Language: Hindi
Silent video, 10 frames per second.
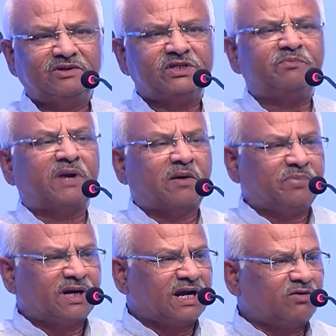वैसे
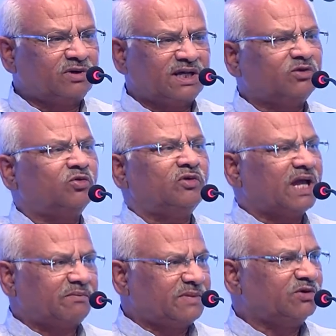प्रॉपर नाउन के दो
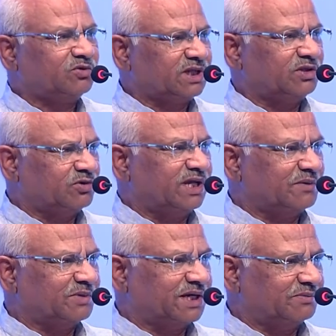नाम नहीं होते
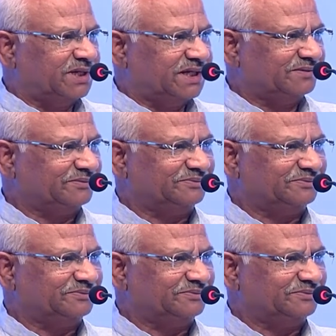दुनिया में कभी